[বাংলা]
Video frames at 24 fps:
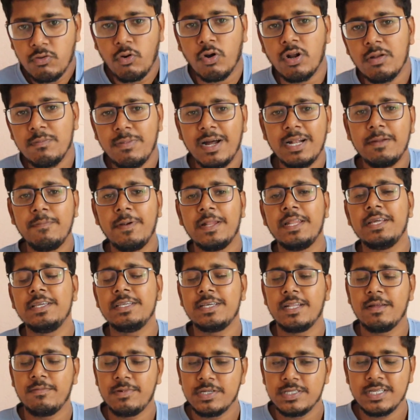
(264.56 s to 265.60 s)
কনভার্ট ভ্যানের
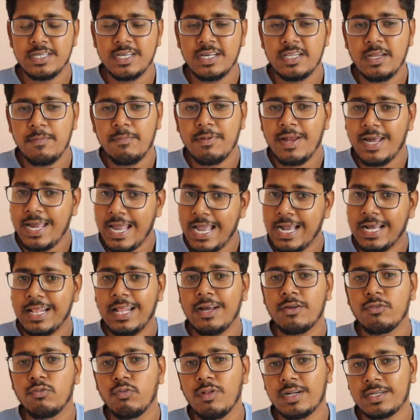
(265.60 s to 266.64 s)
যারা বিজনেস আছে প্রায় এক
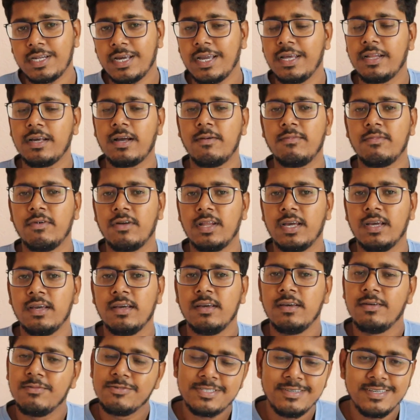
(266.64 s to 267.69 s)
লাখ দু লাখ টাকা ইনকাম করে
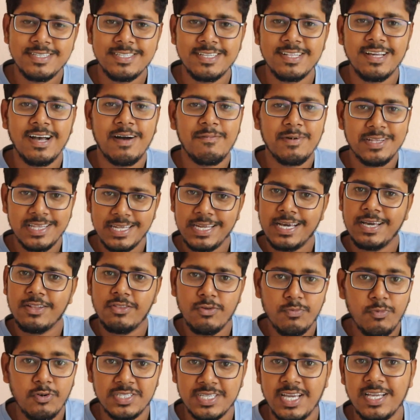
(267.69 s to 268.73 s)
বুঝতে পেরেছেন আমাদের এখানে
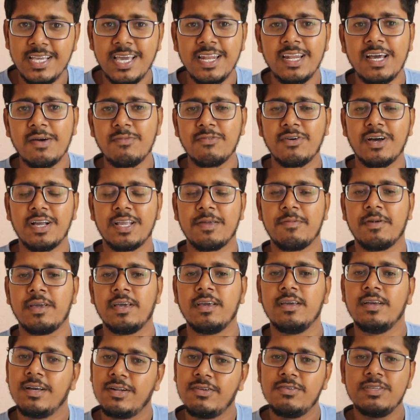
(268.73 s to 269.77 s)
তো পঞ্চাশ হাজার ইনকাম করা যাবে
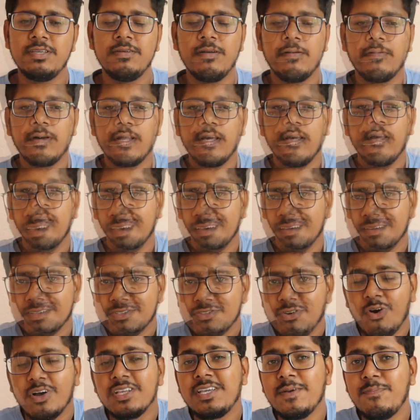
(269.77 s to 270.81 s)
এটা হচ্ছে ব্যাপার
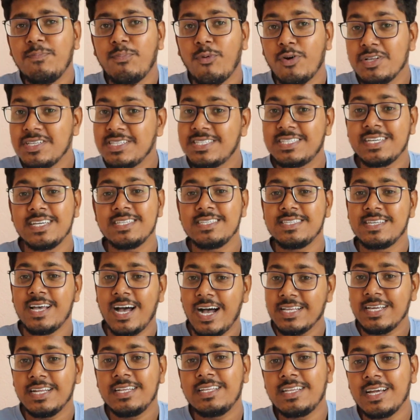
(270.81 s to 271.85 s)
সহজে পঞ্চাশ
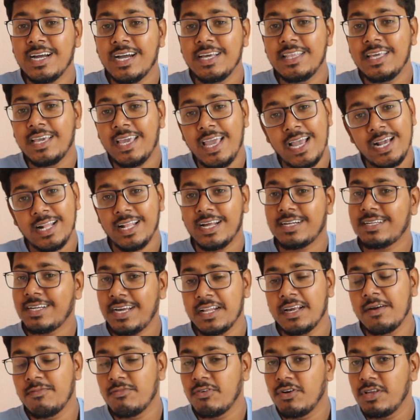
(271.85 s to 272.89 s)
হাজার টাকা থেকে এক লাখ
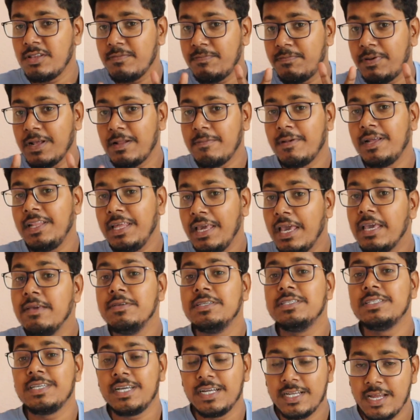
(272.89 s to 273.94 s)
টাকা ইনকাম করে ফেলবেন এই
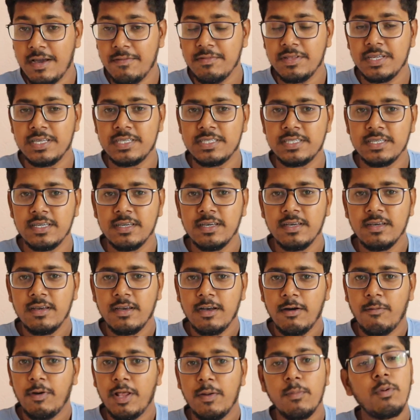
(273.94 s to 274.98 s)
বিজনেস আইডিয়া আমি দিচ্ছি
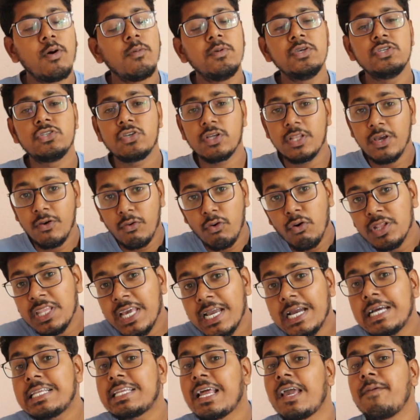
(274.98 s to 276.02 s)
মানে ভবিষ্যতে
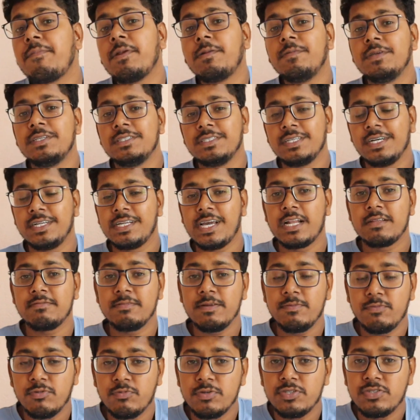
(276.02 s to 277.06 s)
অনেক টাইপের বিজনেস আইডিয়া
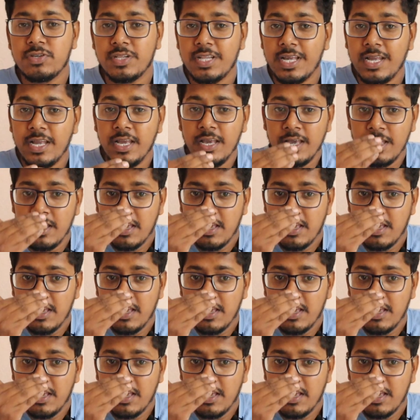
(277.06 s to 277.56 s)
আসবে ভবিষ্যতে